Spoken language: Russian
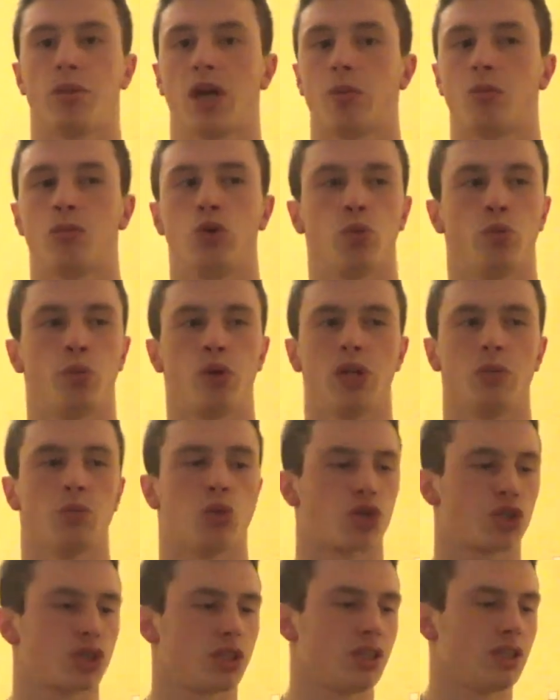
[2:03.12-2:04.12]
прям любые
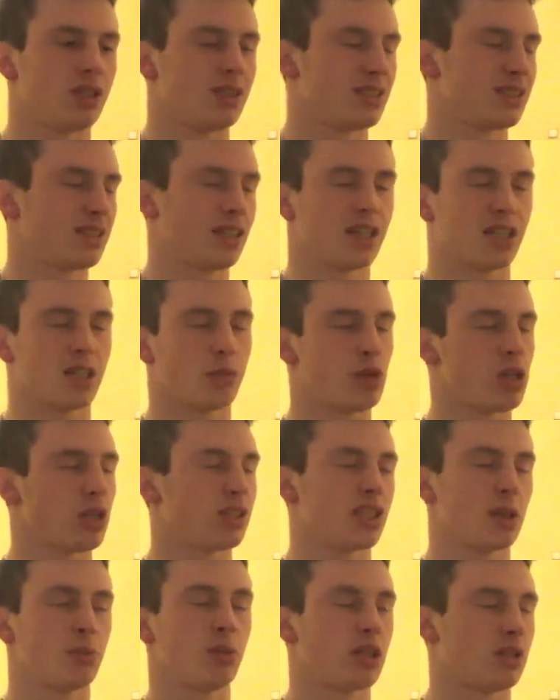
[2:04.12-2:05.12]
можете с закрытыми
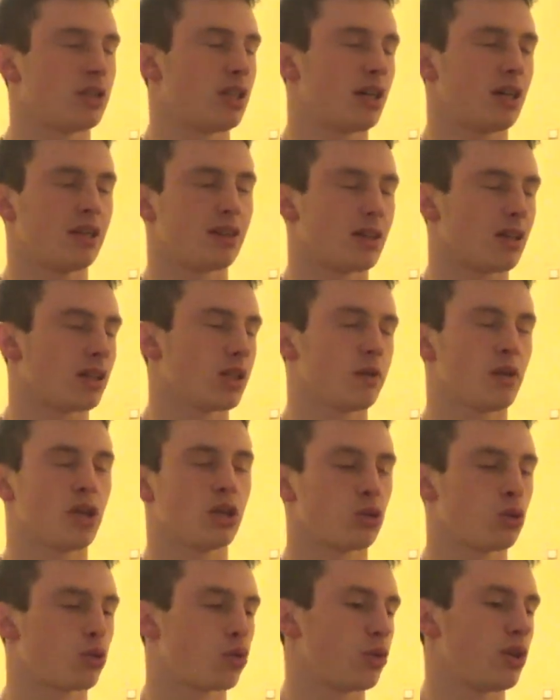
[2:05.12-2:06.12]
глазами натыкать на
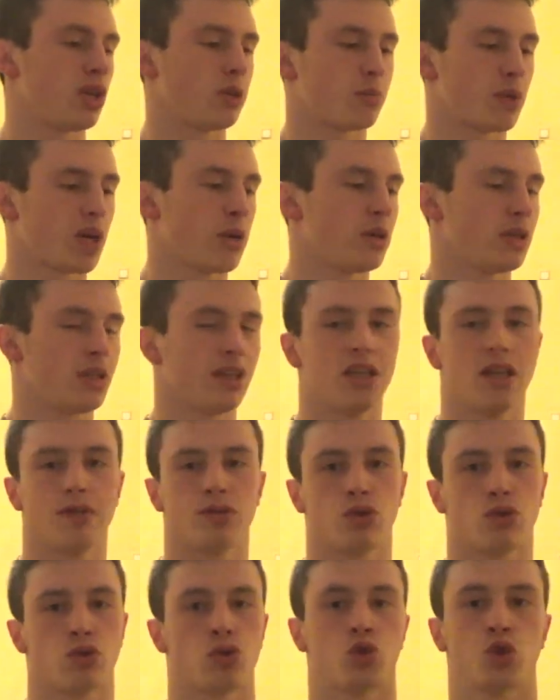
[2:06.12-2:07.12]
клавиатуру и отправить, а я
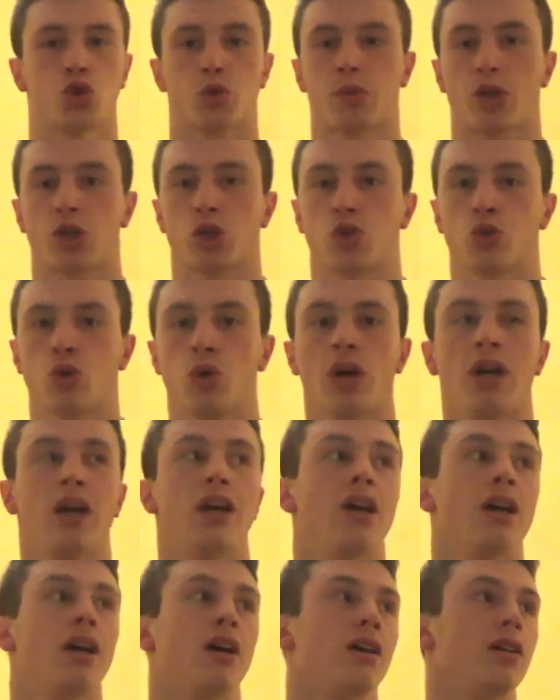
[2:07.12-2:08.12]
всю эту чушь прочту.
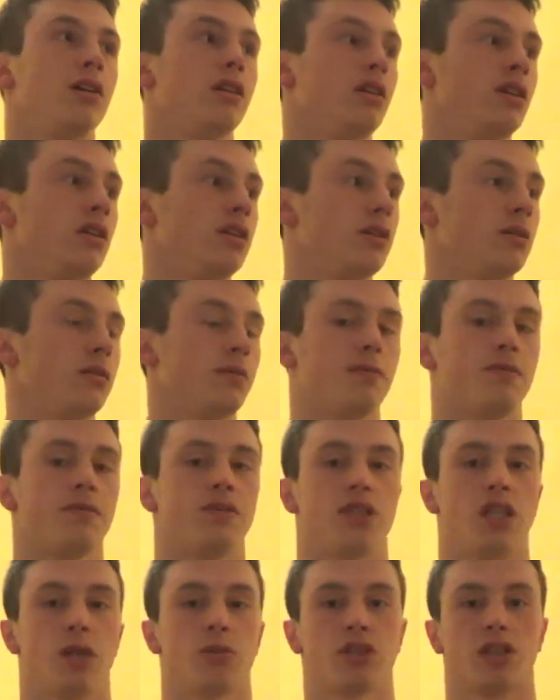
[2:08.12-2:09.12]
И
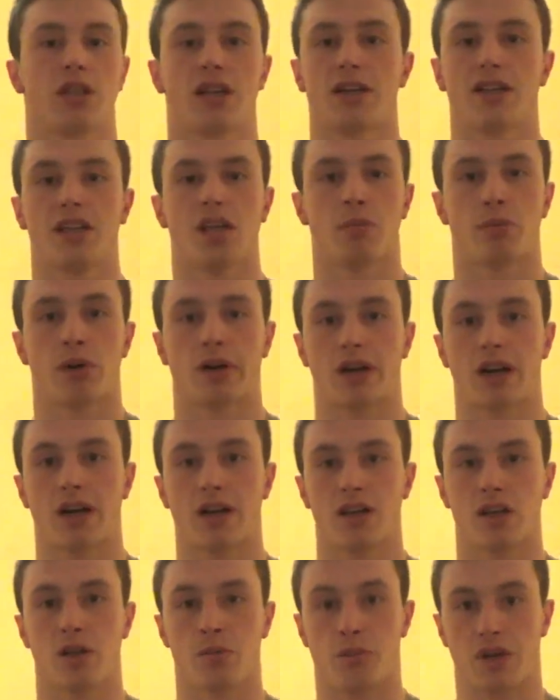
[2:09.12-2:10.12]
всем заранее
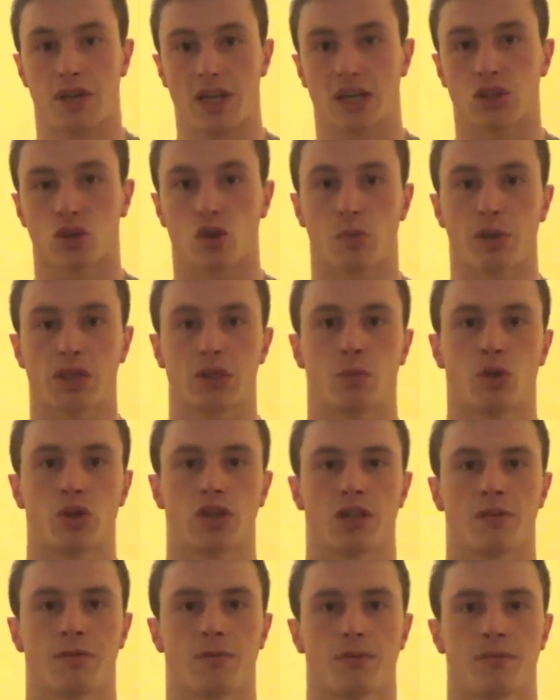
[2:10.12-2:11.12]
пока и приятного просмотра.